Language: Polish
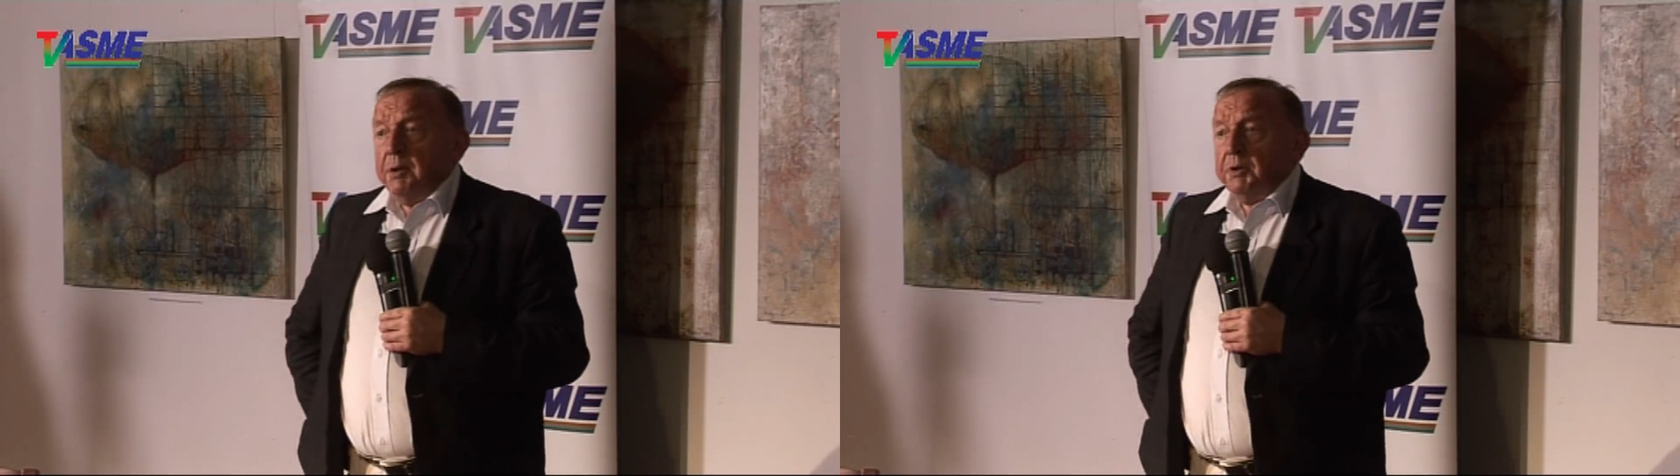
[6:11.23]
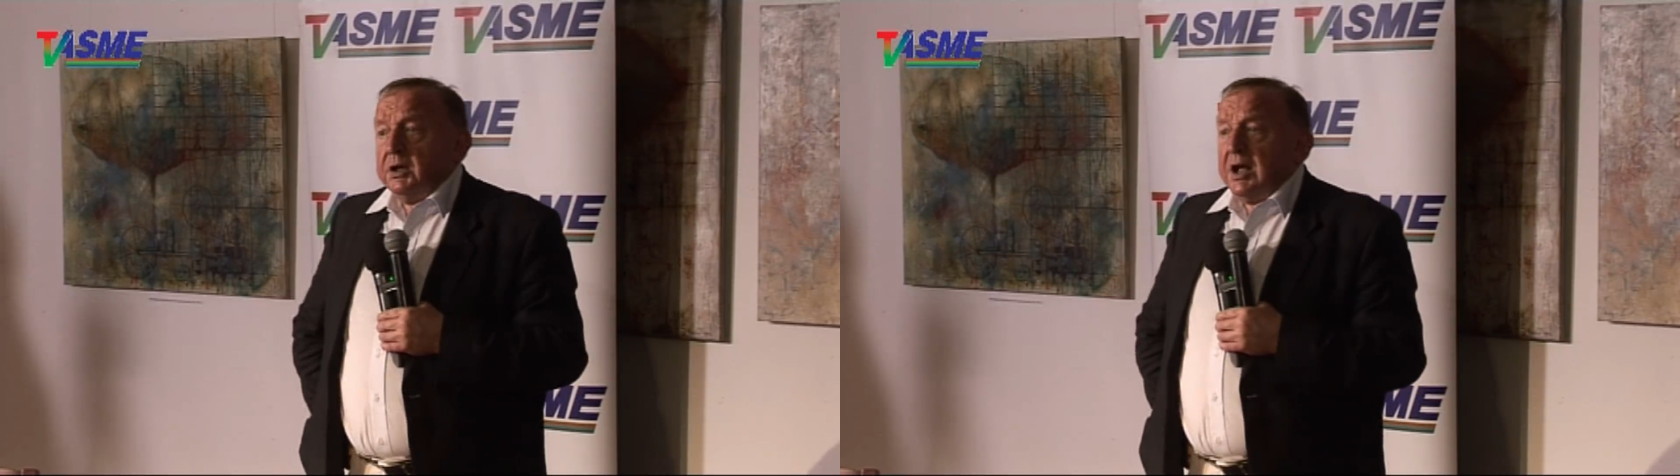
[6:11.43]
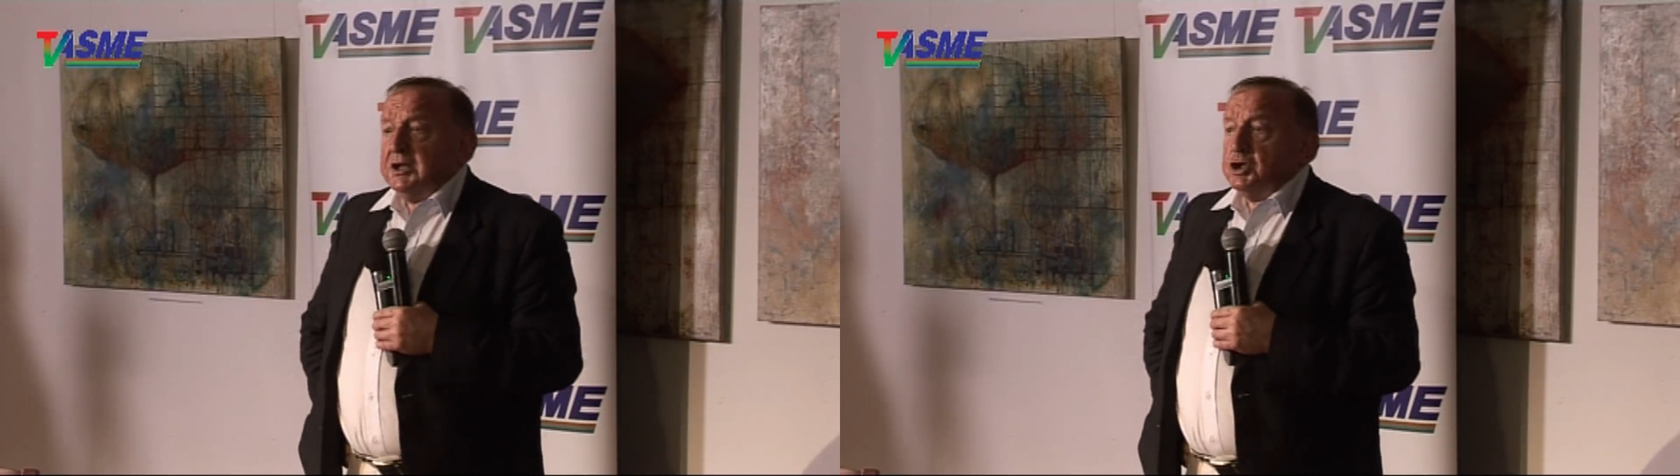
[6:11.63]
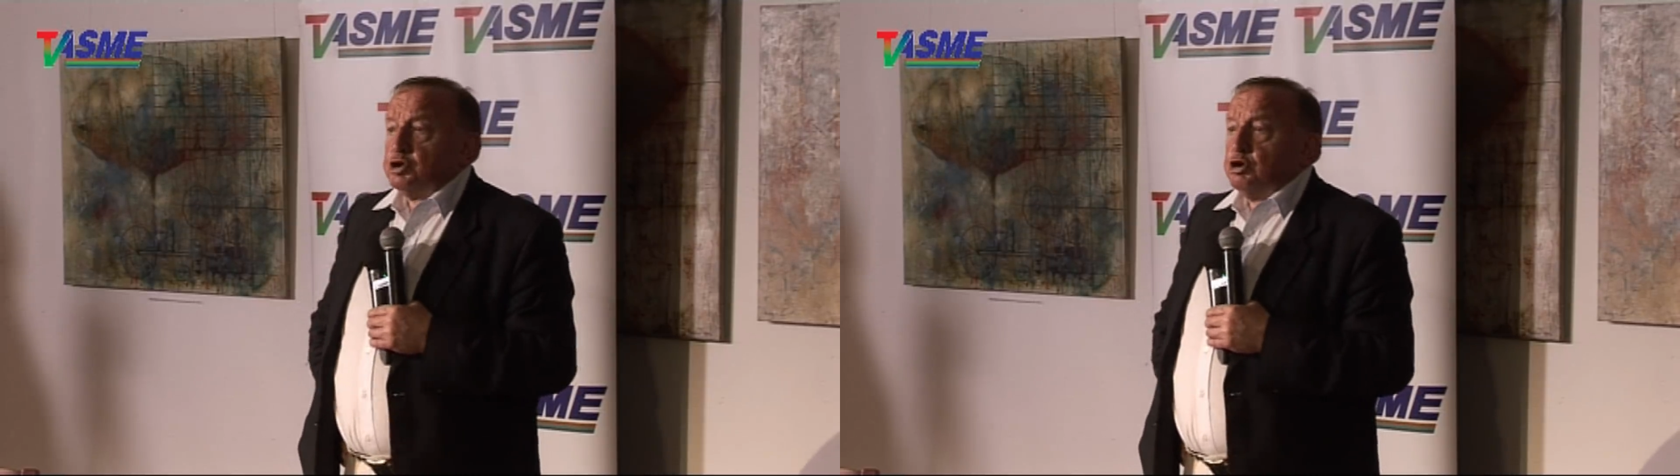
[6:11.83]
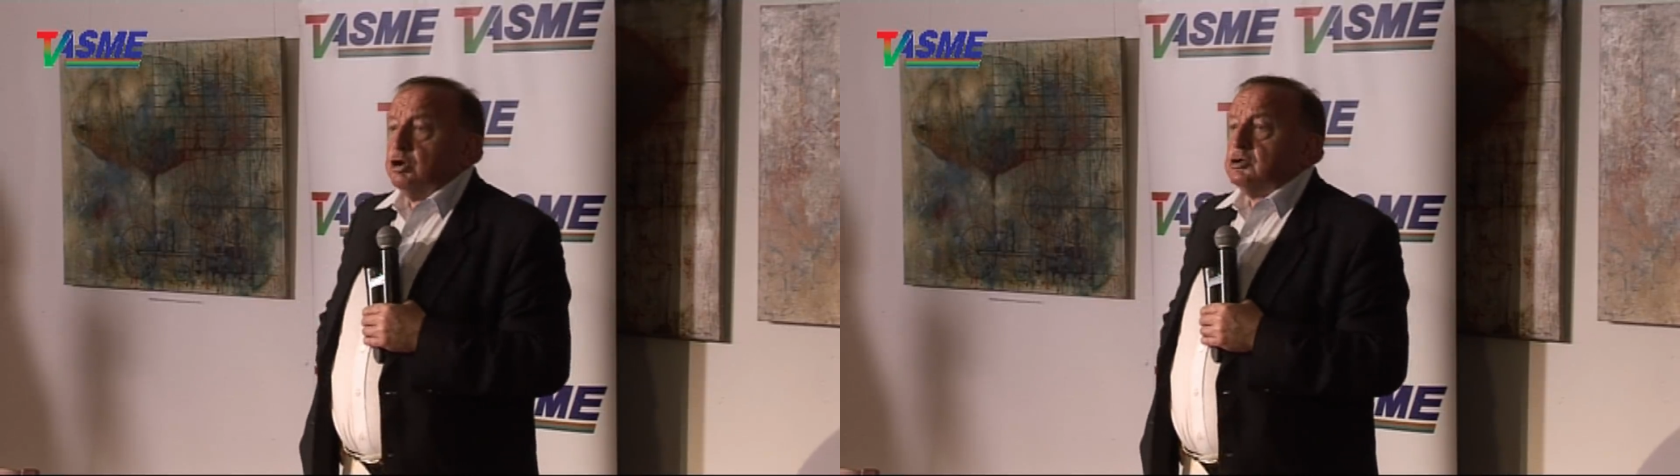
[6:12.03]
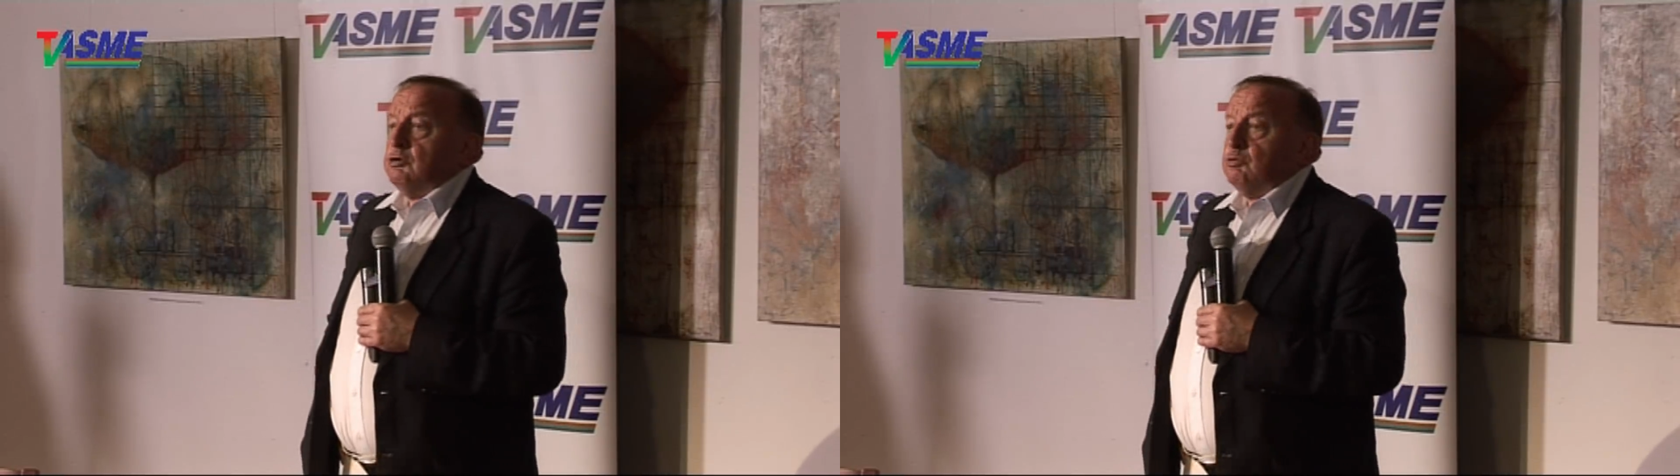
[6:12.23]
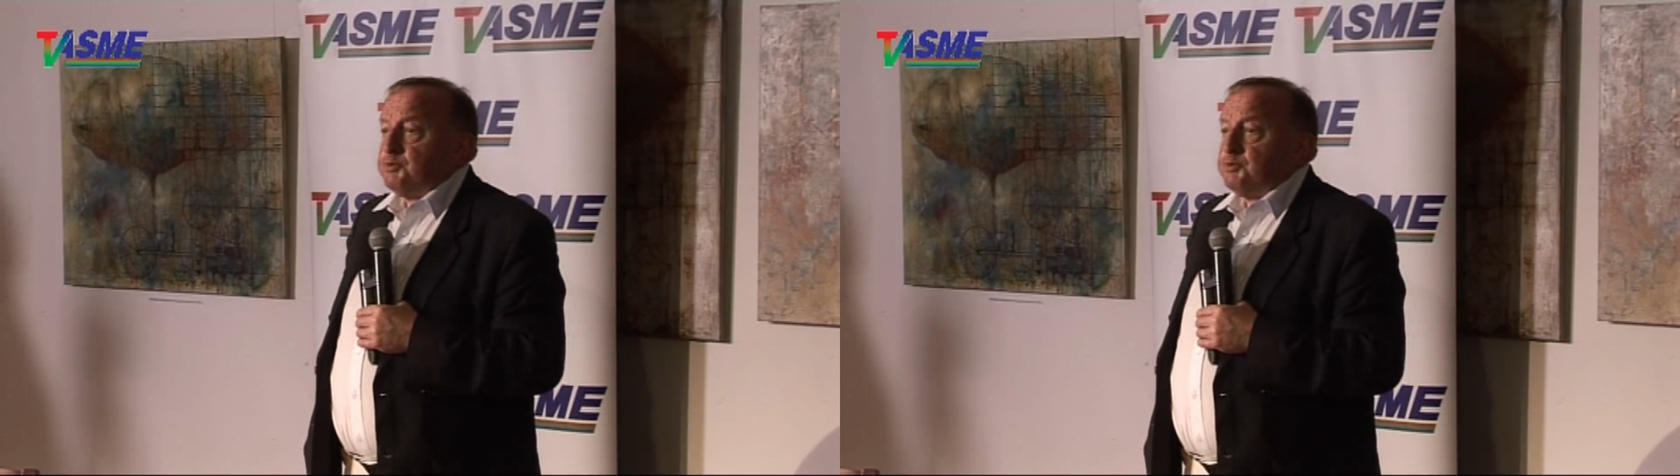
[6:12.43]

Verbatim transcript: Amerykanie zgodzą,